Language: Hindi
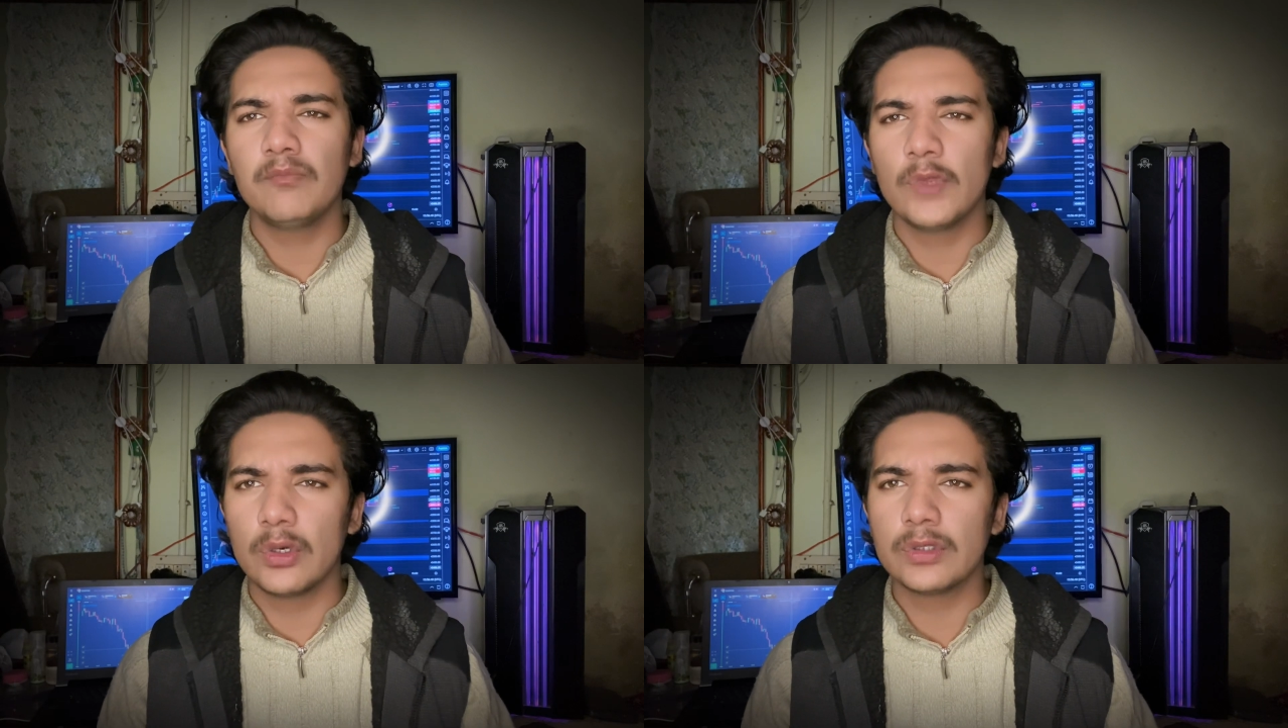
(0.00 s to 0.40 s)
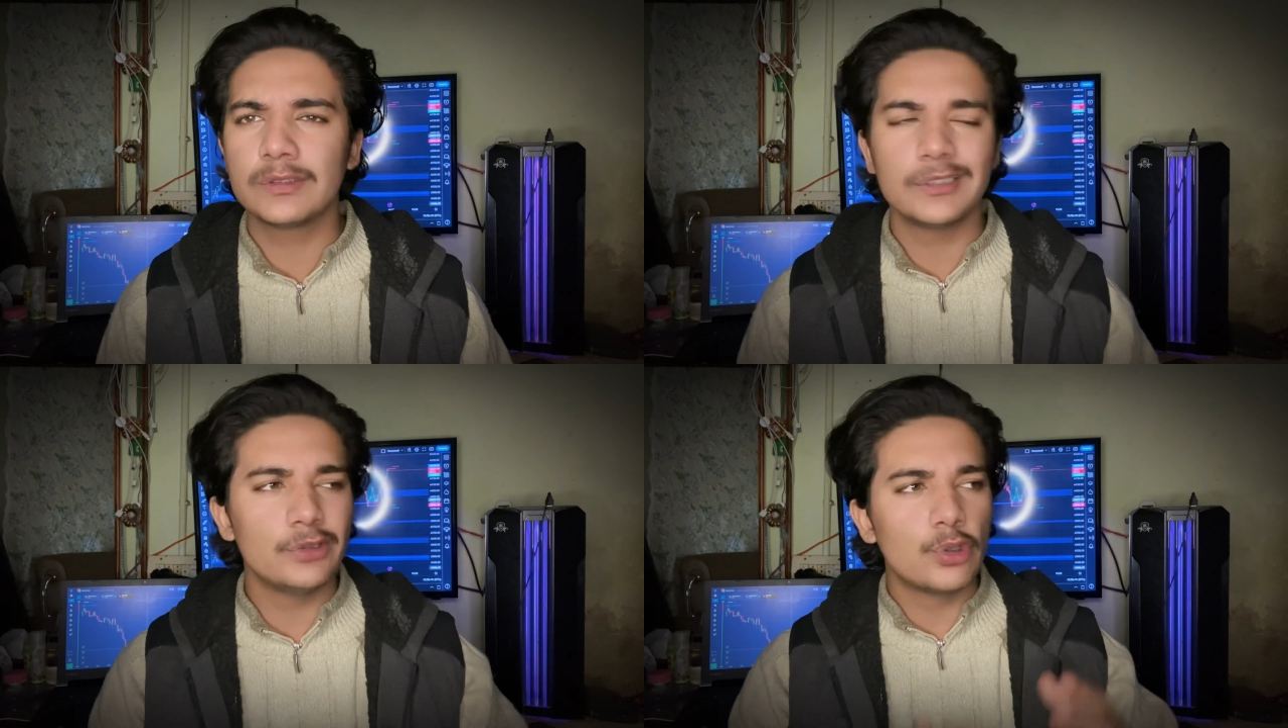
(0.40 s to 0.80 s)
दोस्त
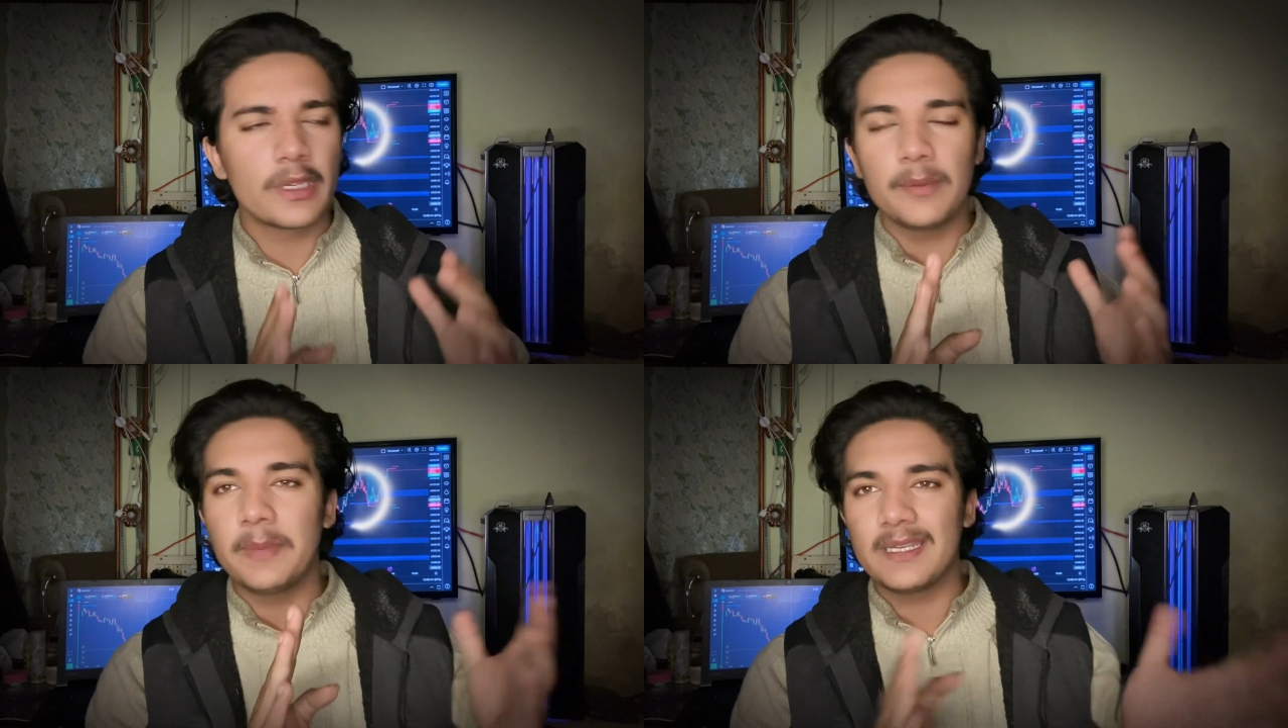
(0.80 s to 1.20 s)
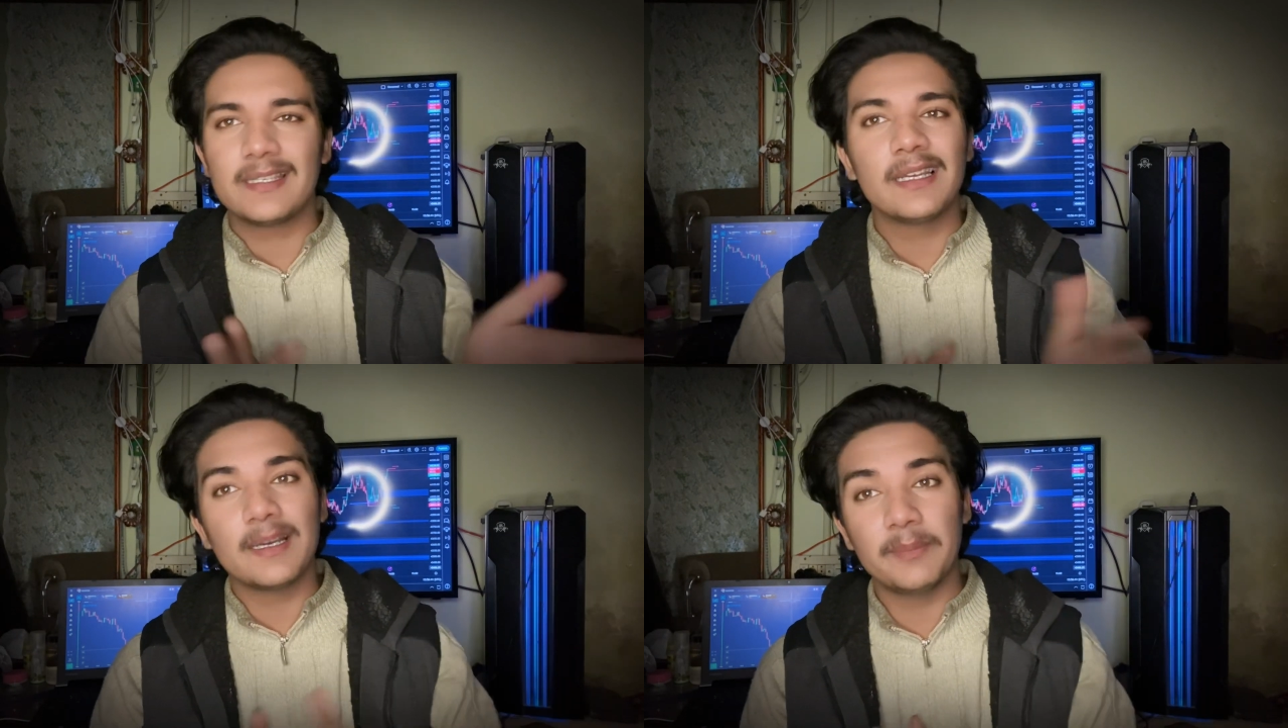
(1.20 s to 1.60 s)
जो कि मेरे
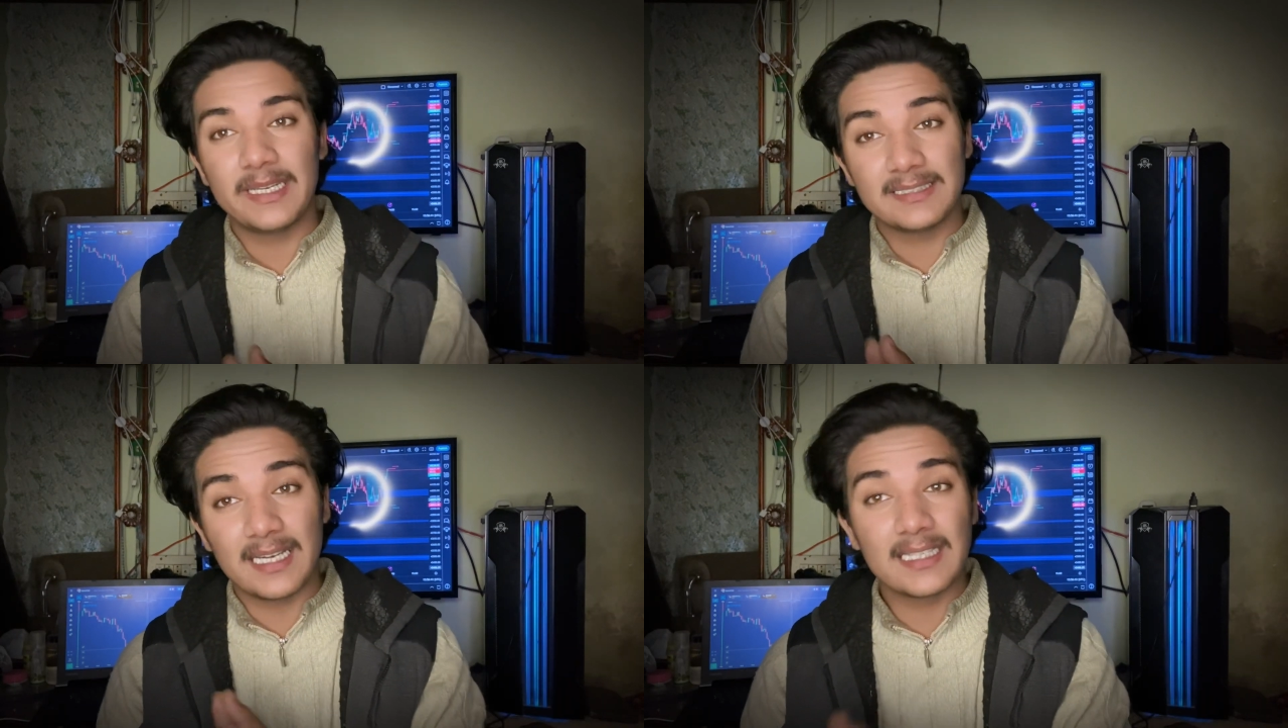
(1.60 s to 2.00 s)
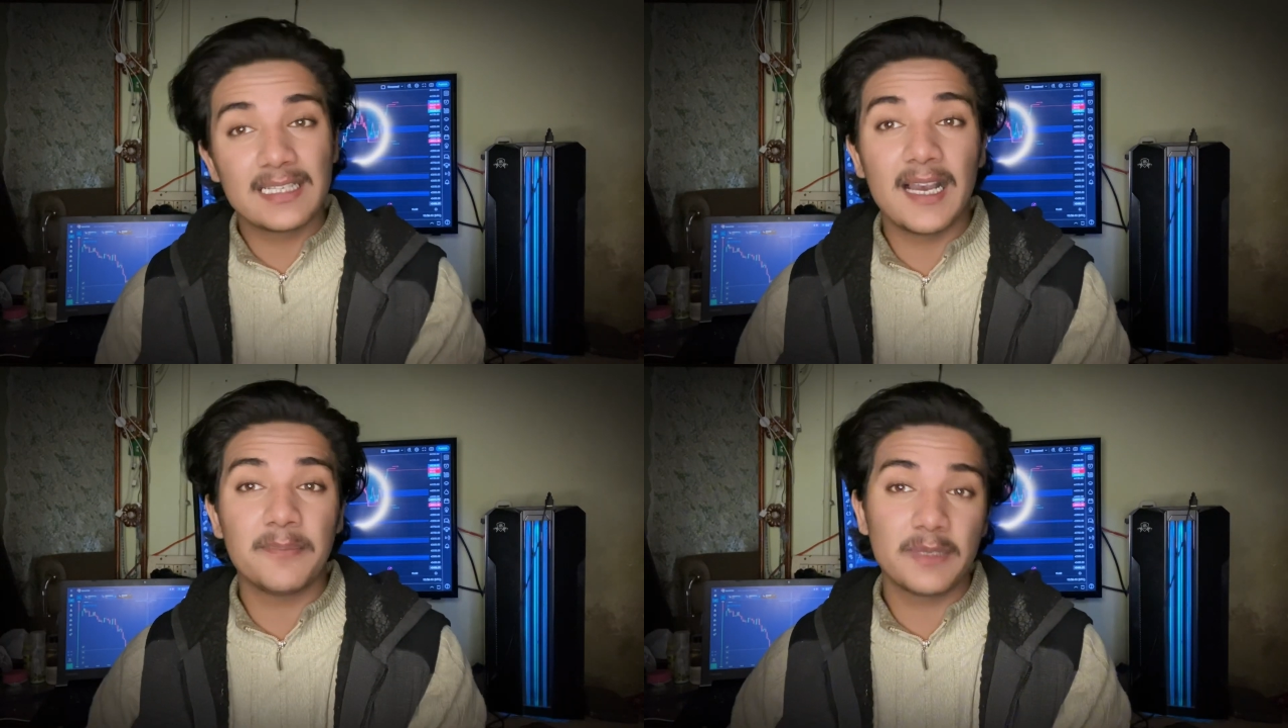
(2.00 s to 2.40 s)
से मेरे साथ
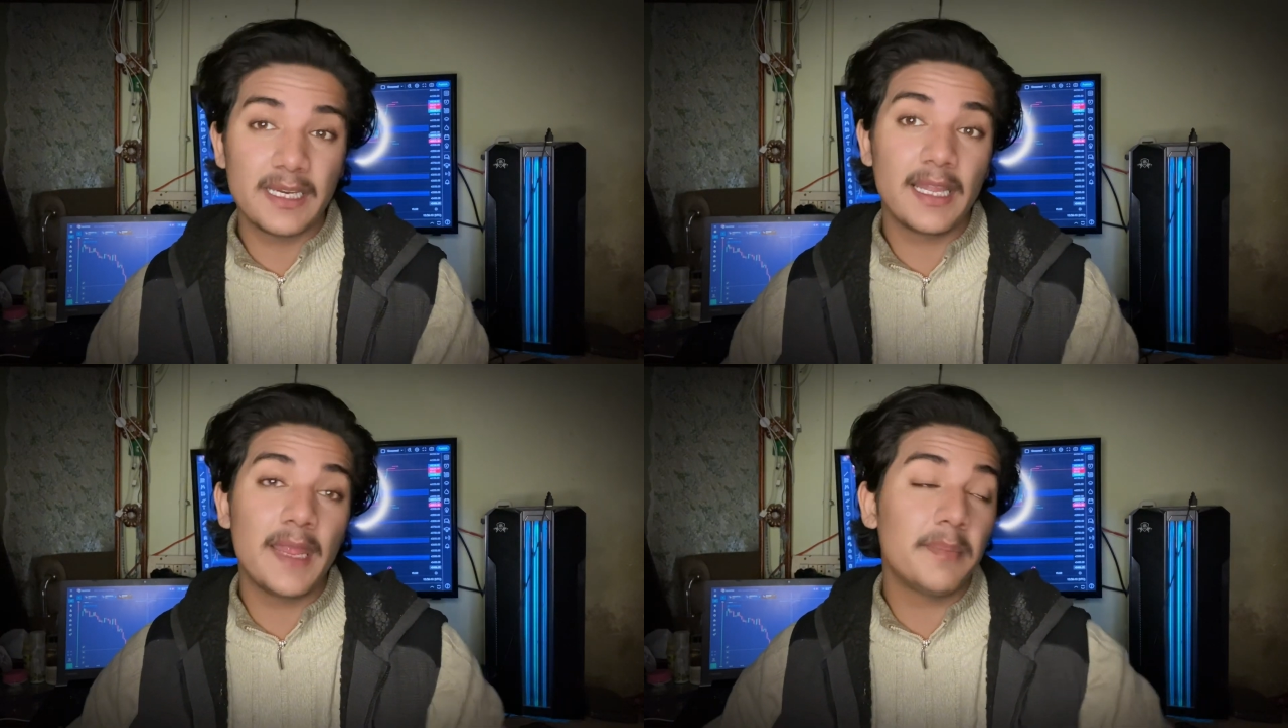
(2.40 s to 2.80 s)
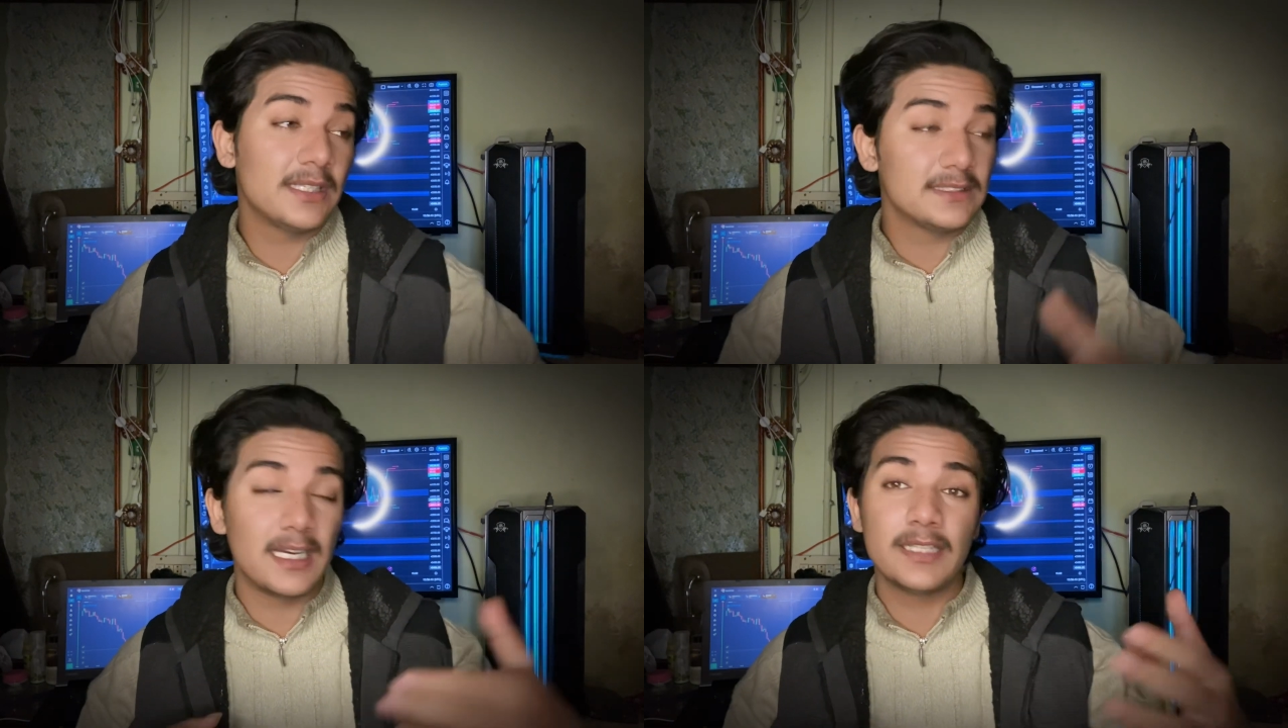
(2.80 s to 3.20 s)
काम कर रहे हैं मेरे
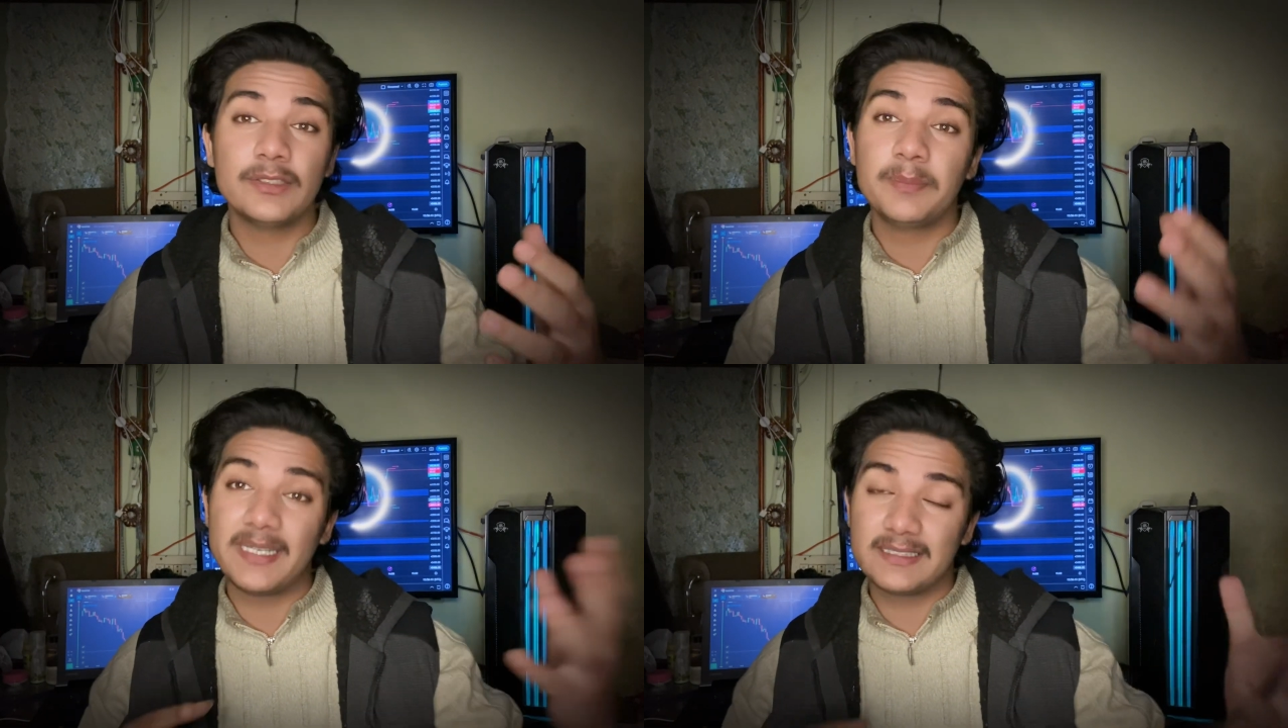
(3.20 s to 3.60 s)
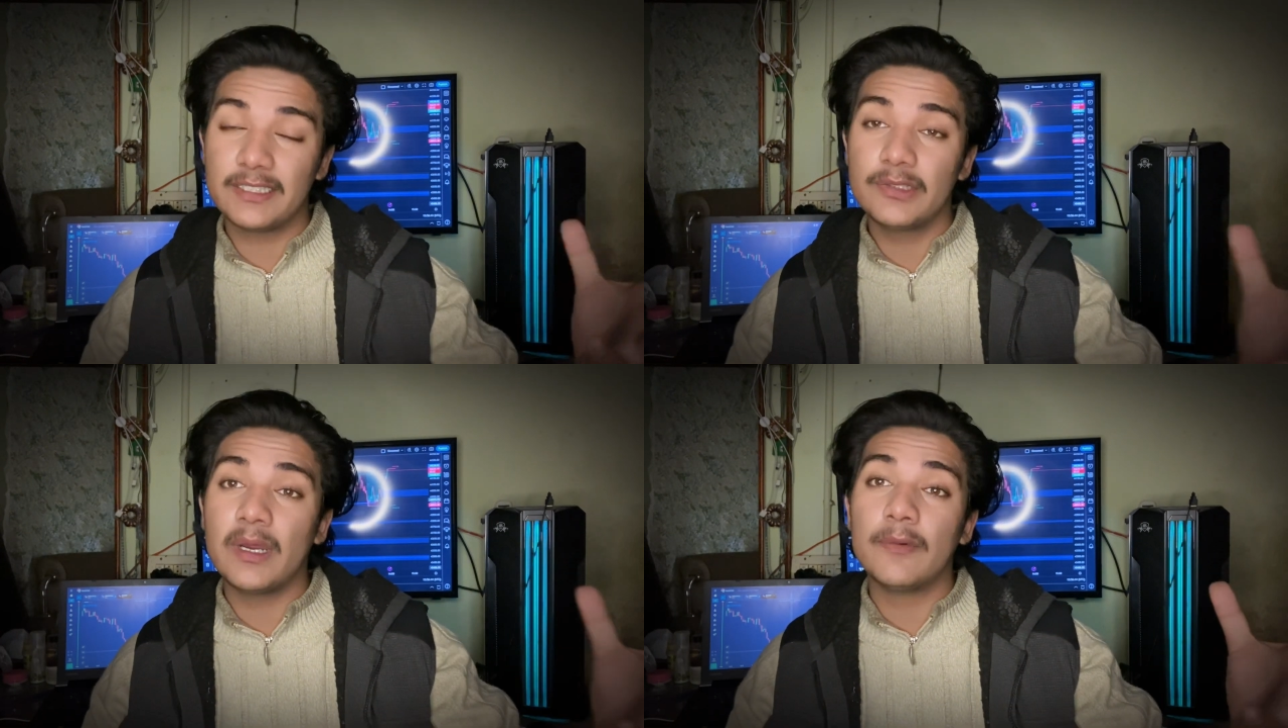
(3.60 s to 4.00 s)
साथ मेरे से
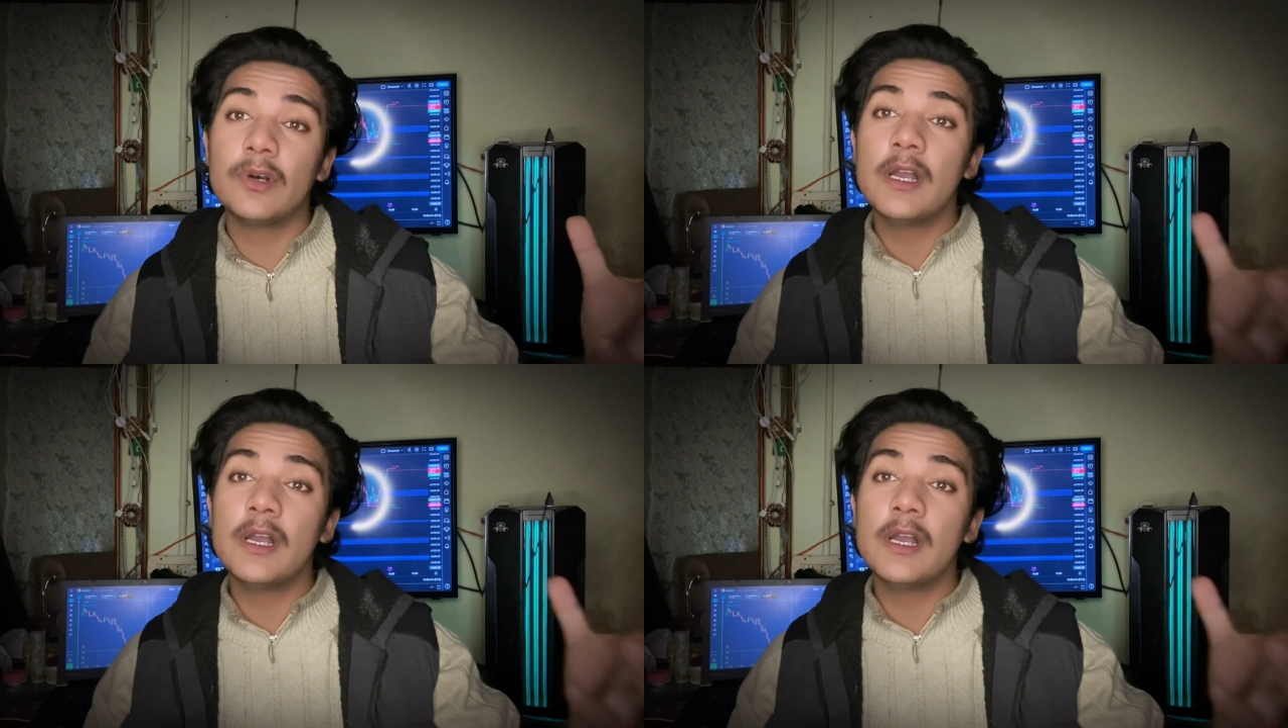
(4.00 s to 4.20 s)
जो है वो